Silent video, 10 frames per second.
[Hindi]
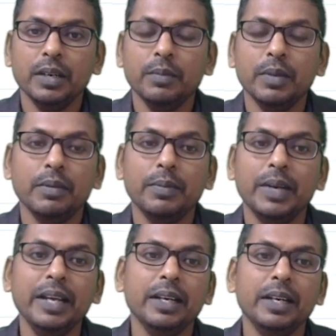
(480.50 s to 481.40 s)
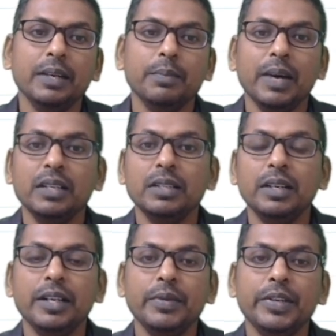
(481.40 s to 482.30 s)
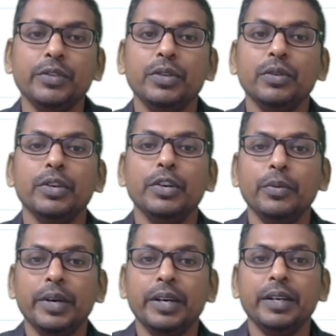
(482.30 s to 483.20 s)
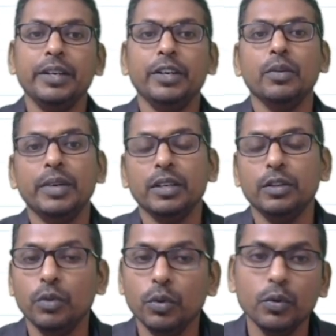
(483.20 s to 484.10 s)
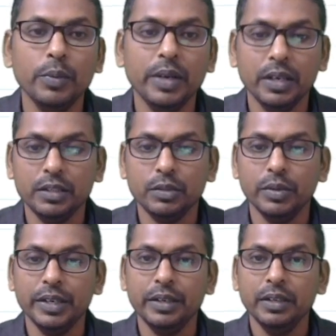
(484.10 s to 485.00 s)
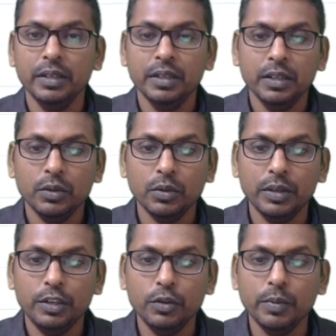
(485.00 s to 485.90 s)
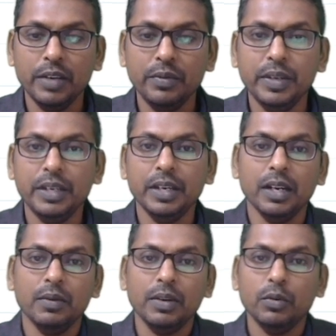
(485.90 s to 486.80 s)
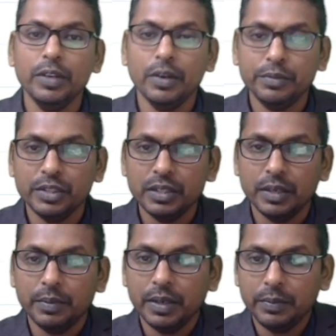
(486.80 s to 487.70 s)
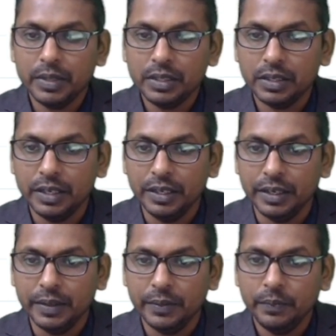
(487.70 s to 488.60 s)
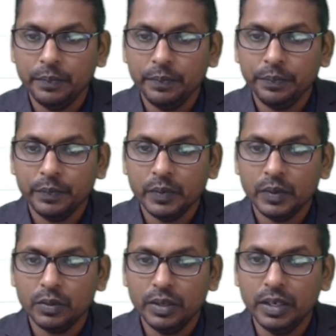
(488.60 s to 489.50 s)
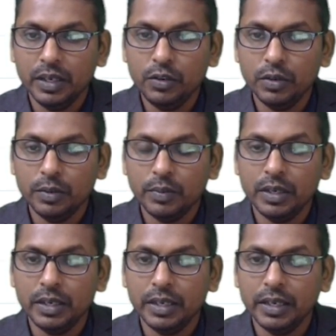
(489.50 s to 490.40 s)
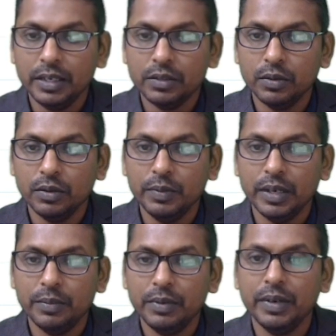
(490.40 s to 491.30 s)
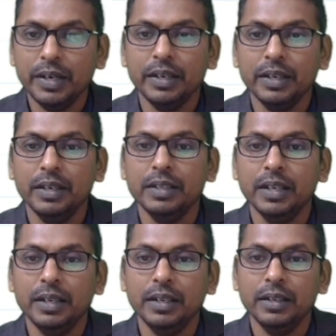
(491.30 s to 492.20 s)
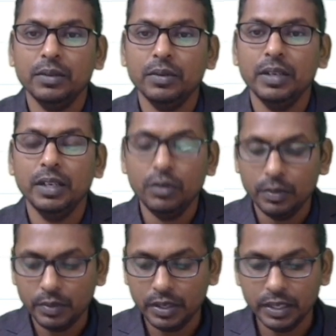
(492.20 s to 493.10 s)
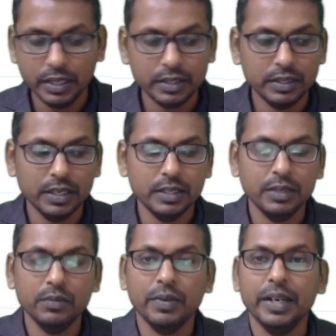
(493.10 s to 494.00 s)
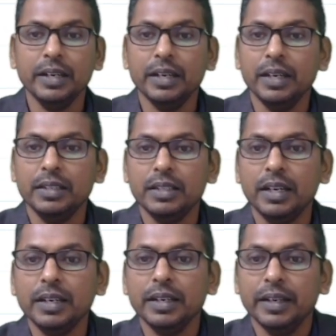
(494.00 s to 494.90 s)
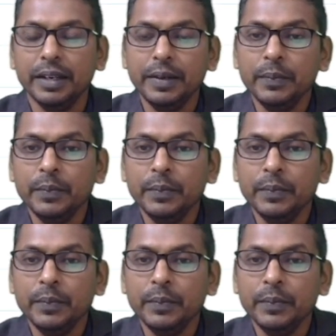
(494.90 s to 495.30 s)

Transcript: हम अब अप्लाई करेंगे पार्सल डेरिवेटिव क्योंकि न्यूमरेटर डिनोमीटर दोनों में है स्टूडेंट तो यू बाई वी के अलावा कोई ऑप्शन आपका पास नहीं है तो डेल यू अपॉन डेल एक्स को हम यहाँ पे फाइंड करने जा रहे हैं तो डेल यू अपॉन डेल एक्स जैसे हम फाइंड करना स्टार्ट करेंगे